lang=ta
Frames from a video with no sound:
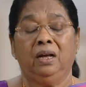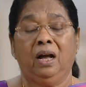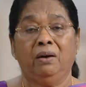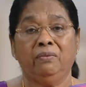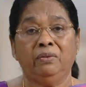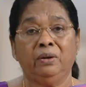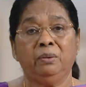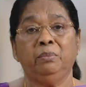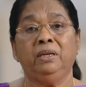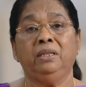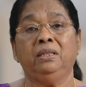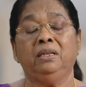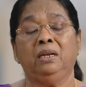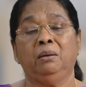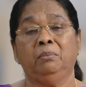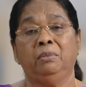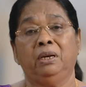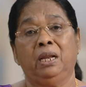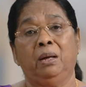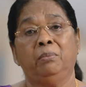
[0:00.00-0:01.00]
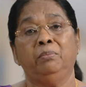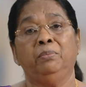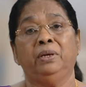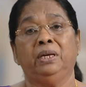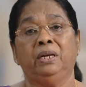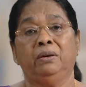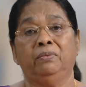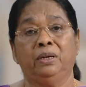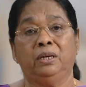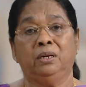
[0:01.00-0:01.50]
அவர் மீது நம்ம
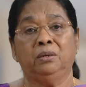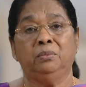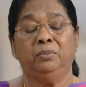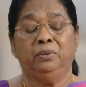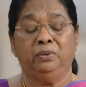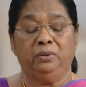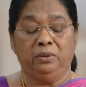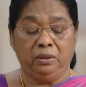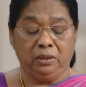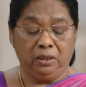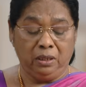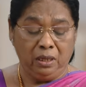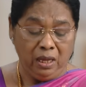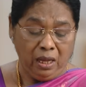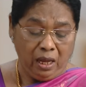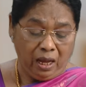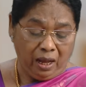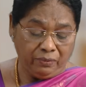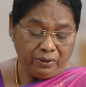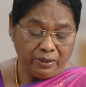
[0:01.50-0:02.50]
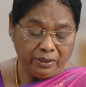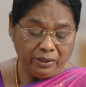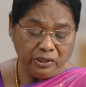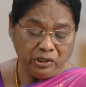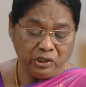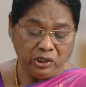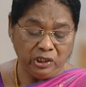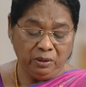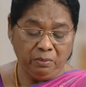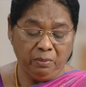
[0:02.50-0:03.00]
நம்பிக்கை வைக்கும்போது அவர்
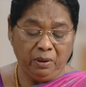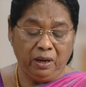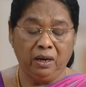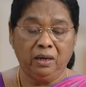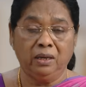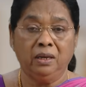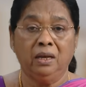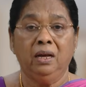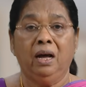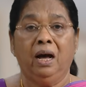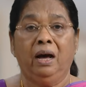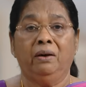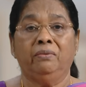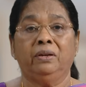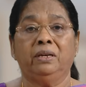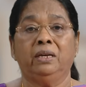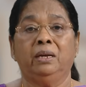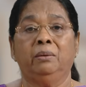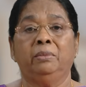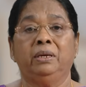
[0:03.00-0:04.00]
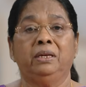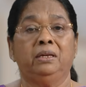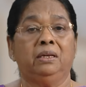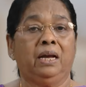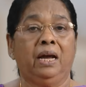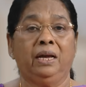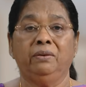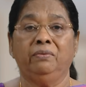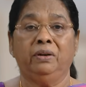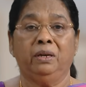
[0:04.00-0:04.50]
நிச்சயமாய் அவர் நம்மை
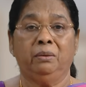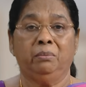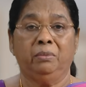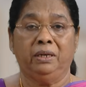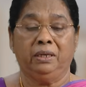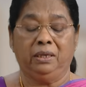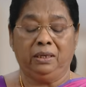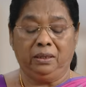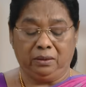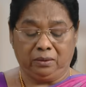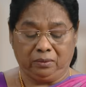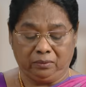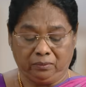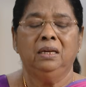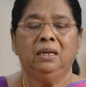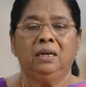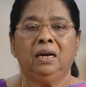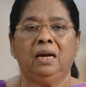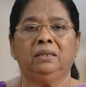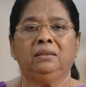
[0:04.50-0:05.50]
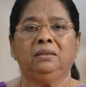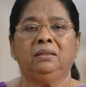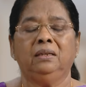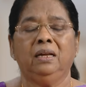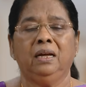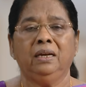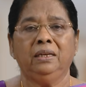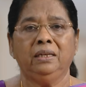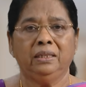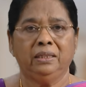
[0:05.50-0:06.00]
கைவிட மாட்டார்
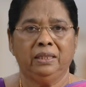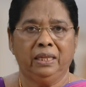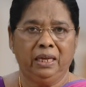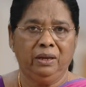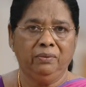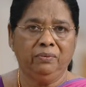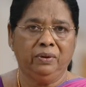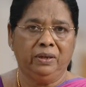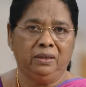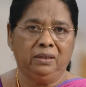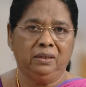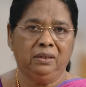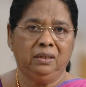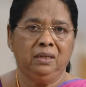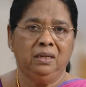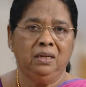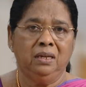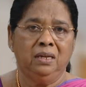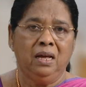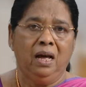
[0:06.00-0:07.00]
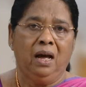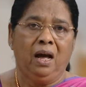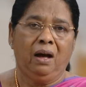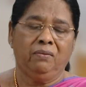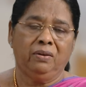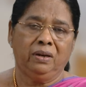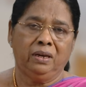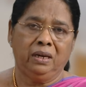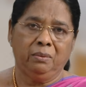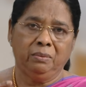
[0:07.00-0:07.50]
கர்த்தராகி தேவன்
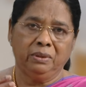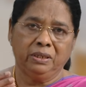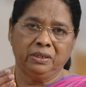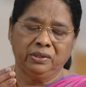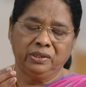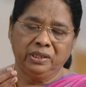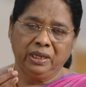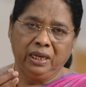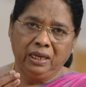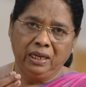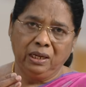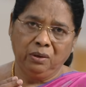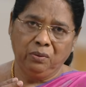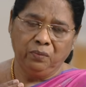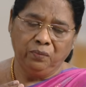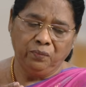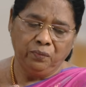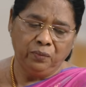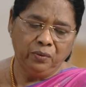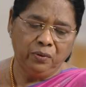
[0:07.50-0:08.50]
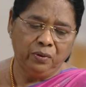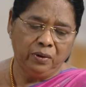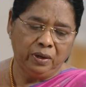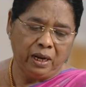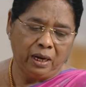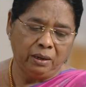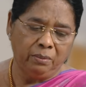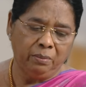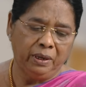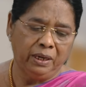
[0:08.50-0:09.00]
அவர் நமக்கு செய்கிற ஒவ்வொரு
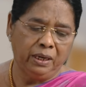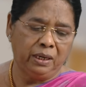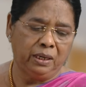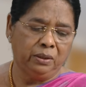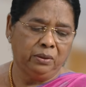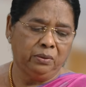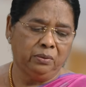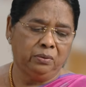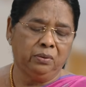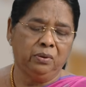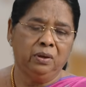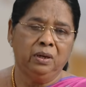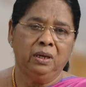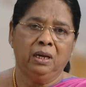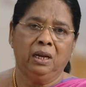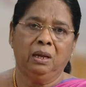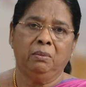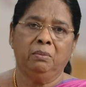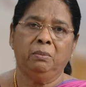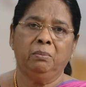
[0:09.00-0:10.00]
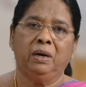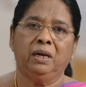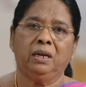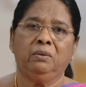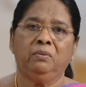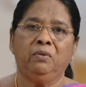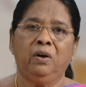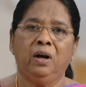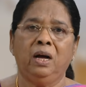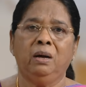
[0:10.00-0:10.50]
நன்மைகளையும் நம்ம
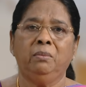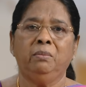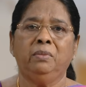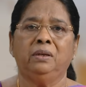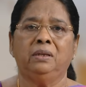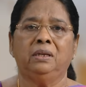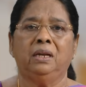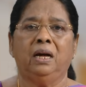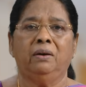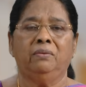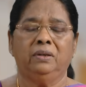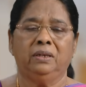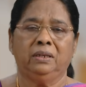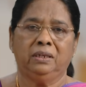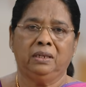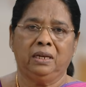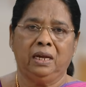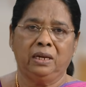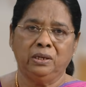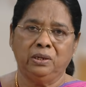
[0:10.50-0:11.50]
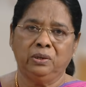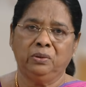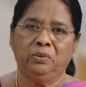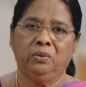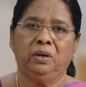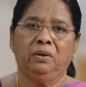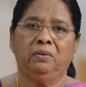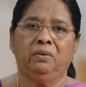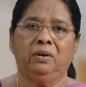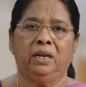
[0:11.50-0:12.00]
மறவாமல் அவருக்கு நன்றி
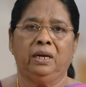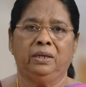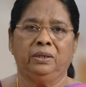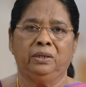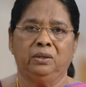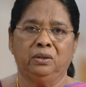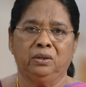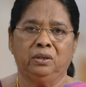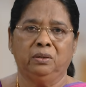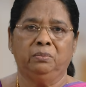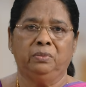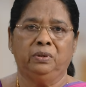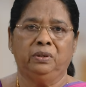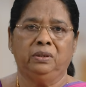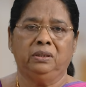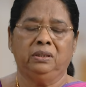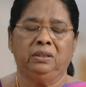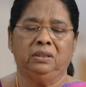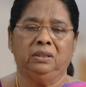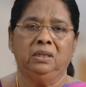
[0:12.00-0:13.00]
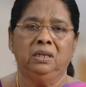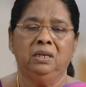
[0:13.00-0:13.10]
உள்ளவர்களாக இருக்கும் பொழுது